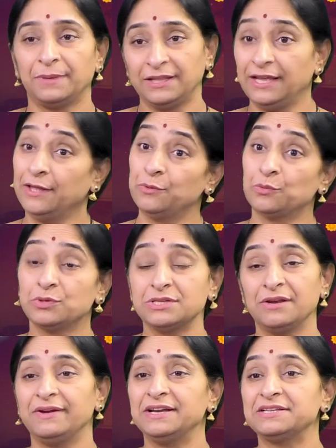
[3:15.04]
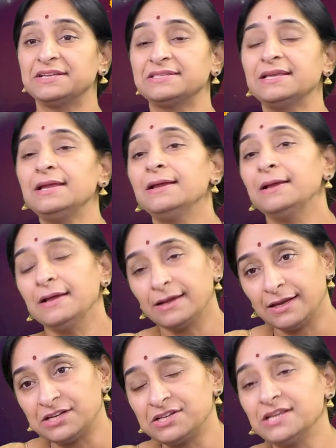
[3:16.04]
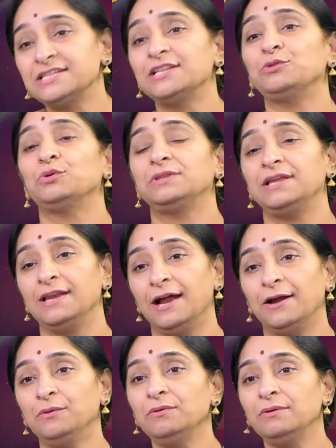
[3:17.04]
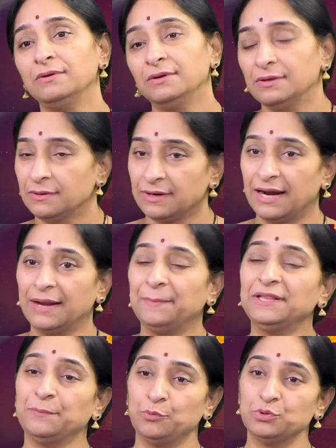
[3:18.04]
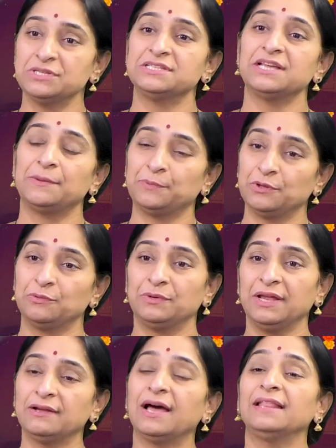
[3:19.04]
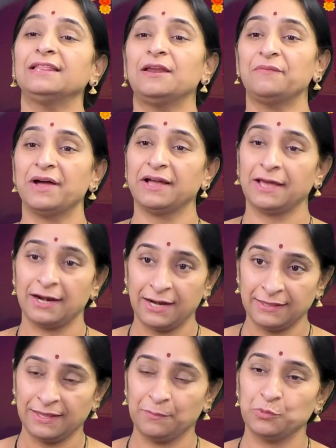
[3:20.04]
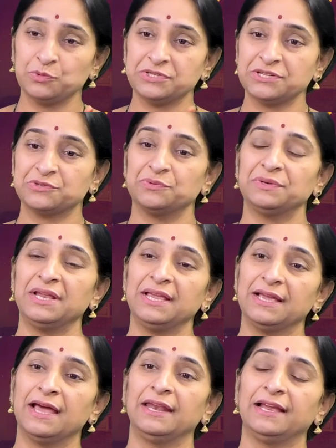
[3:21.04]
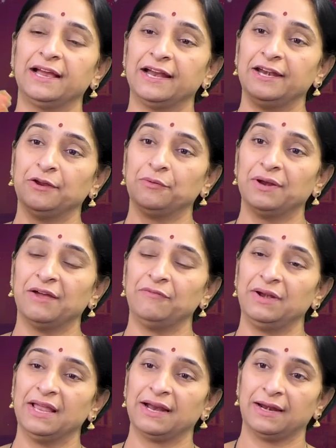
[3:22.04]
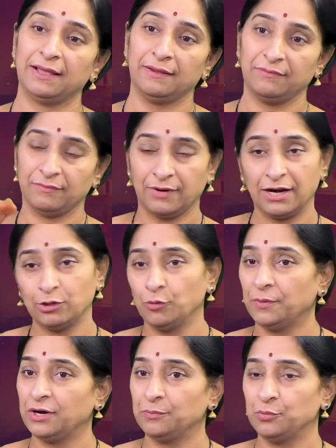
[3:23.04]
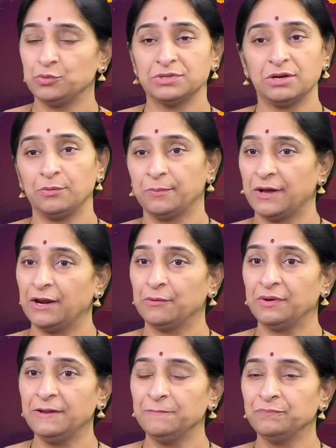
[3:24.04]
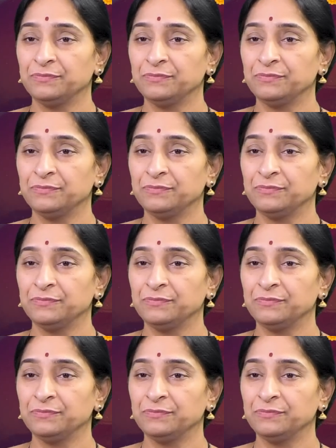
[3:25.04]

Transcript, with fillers: పదిహేను రోజులు వెయిట్ చేసి కృష్ణ చతుర్థి నాడు గణపతి పూజ జరుపుతుంటే గంధర్వాంగనలంతా పూజ చేస్తుంటే ఈ గరిక గడ్డి కూడా వెళ్ళి అక్కడ వాళ్ళతో పాటు పూజలో పాల్గొని